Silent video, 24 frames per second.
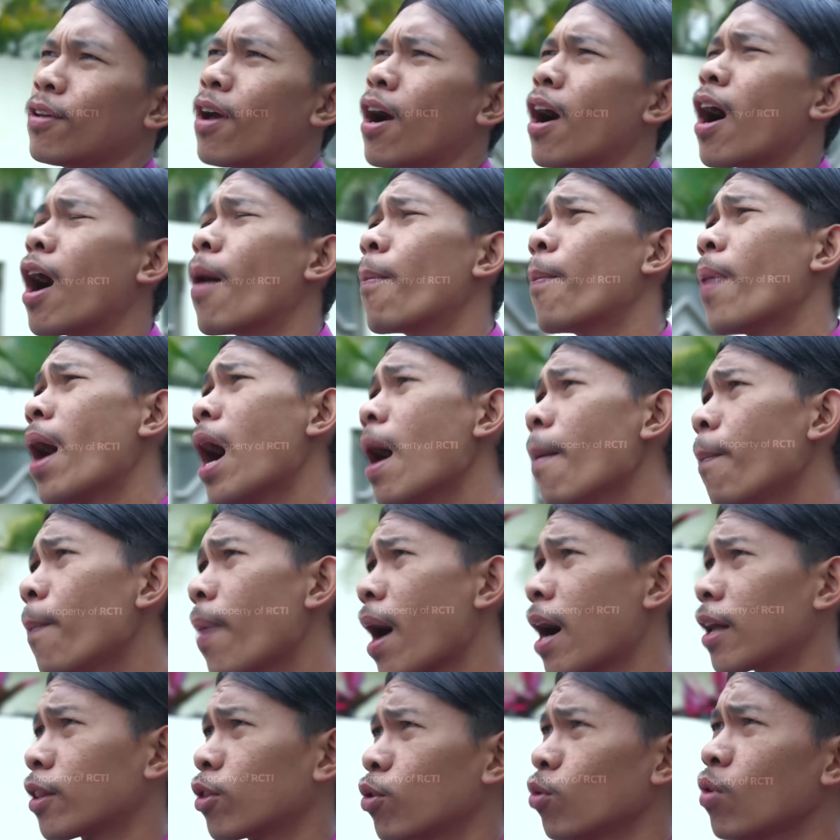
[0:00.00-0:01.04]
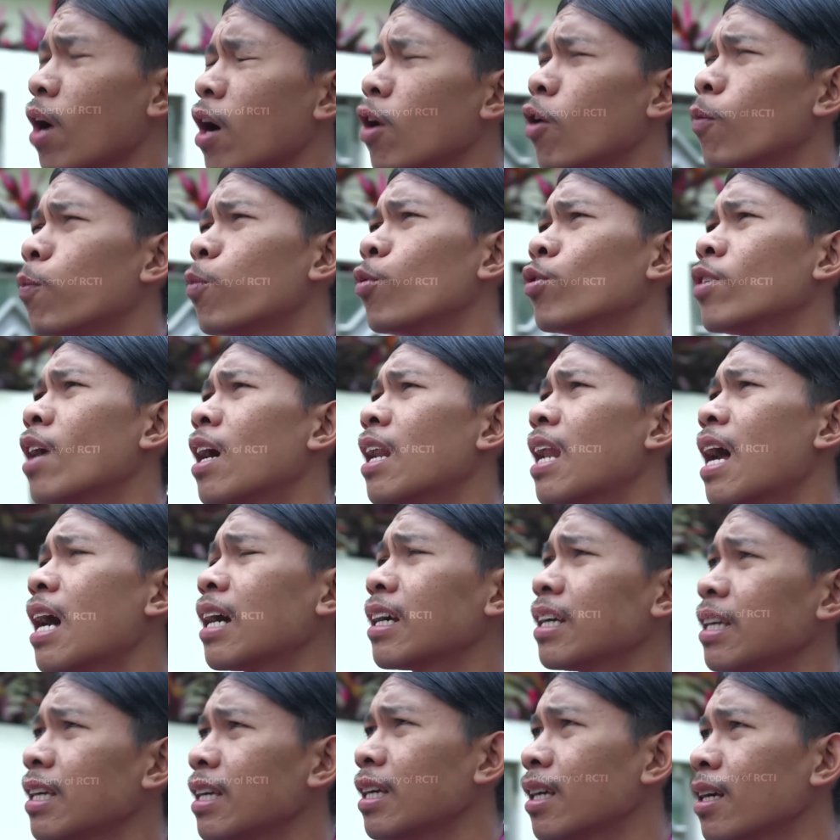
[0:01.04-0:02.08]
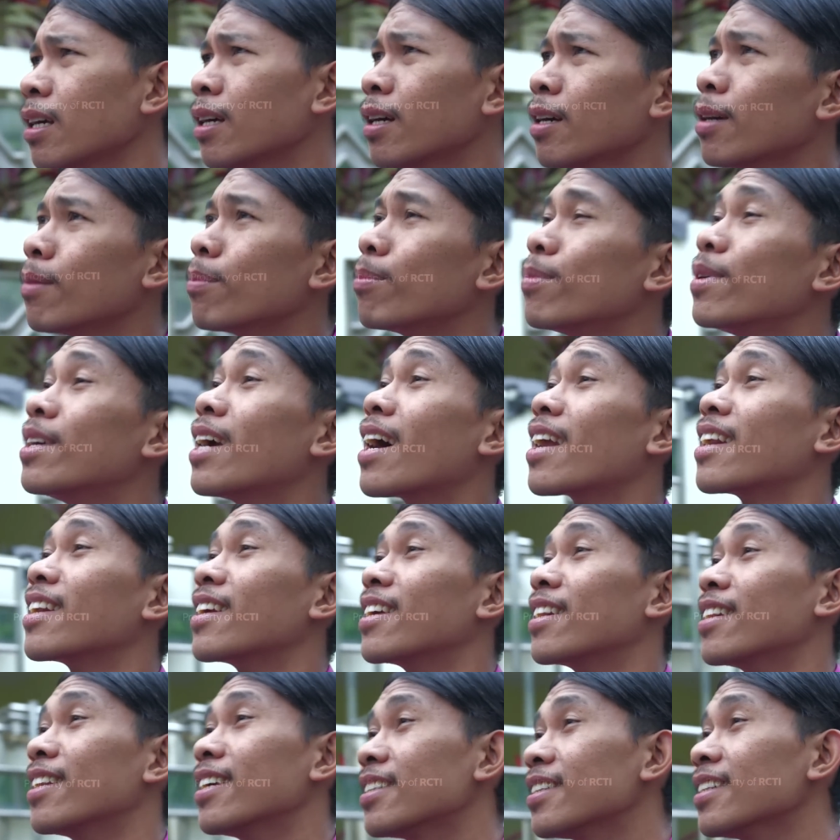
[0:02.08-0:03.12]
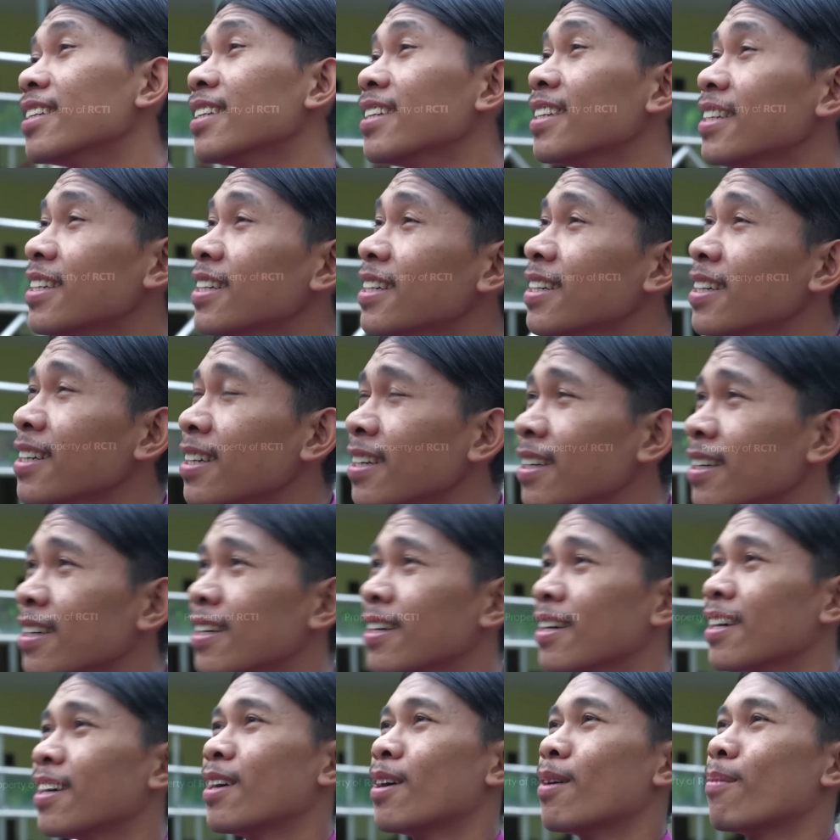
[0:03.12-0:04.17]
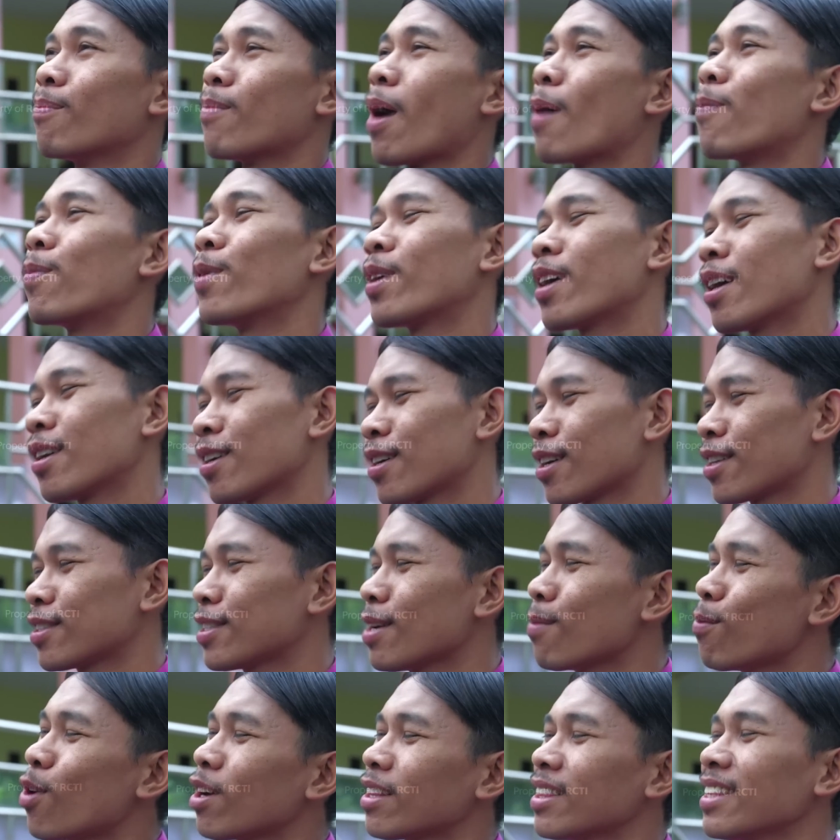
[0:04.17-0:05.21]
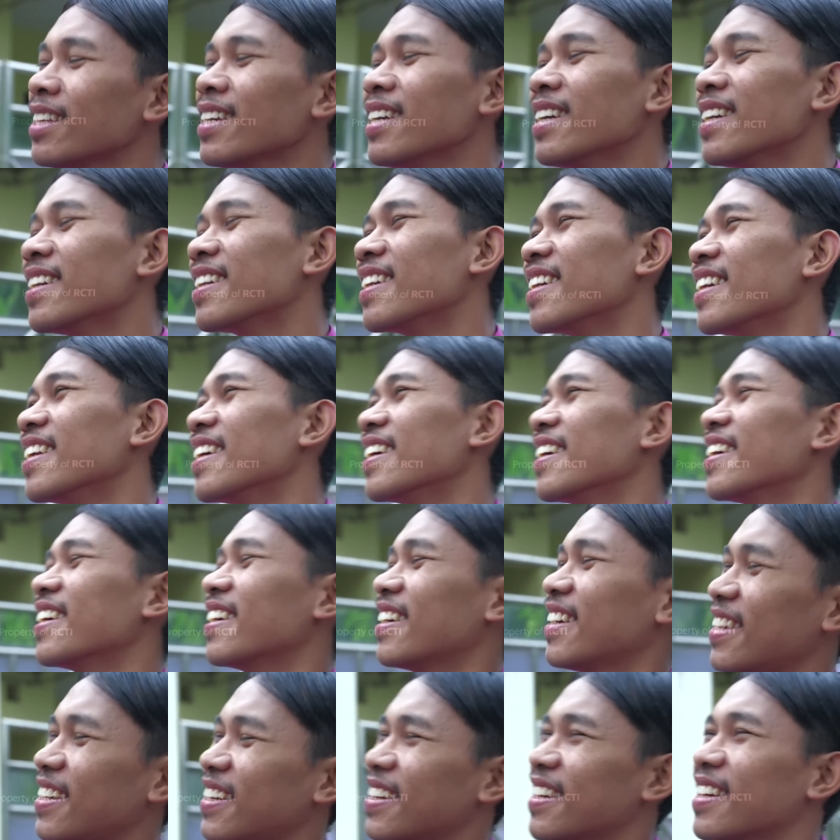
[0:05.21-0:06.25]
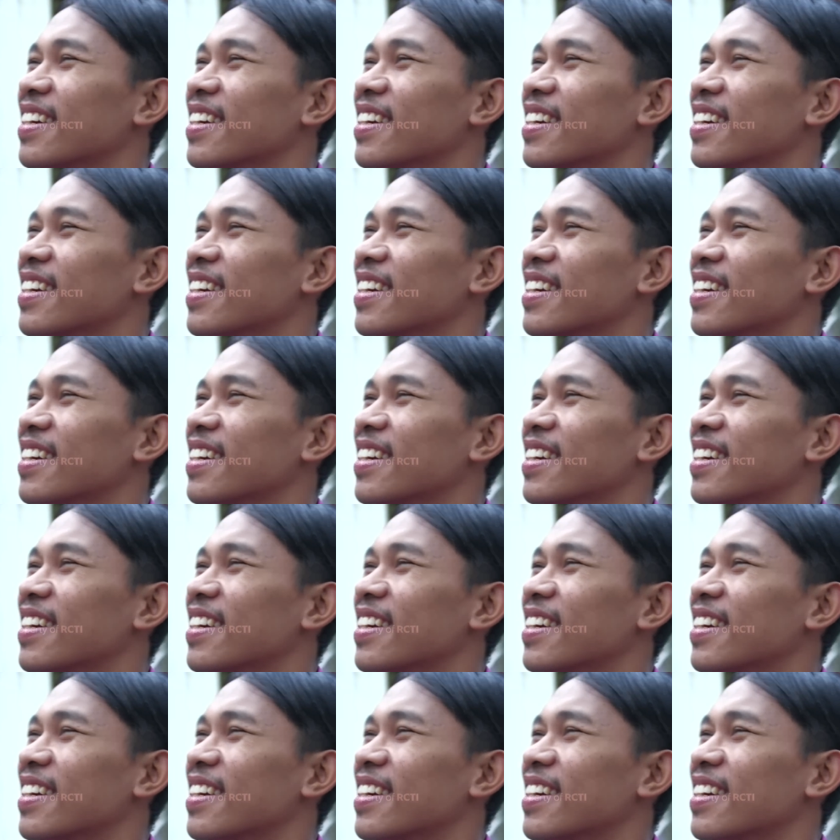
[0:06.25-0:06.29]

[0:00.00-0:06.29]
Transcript: Ya nggak apa-apa tuh kalau punya lagi. Biar Nindi seneng. Papi kan kerja buat Nindi.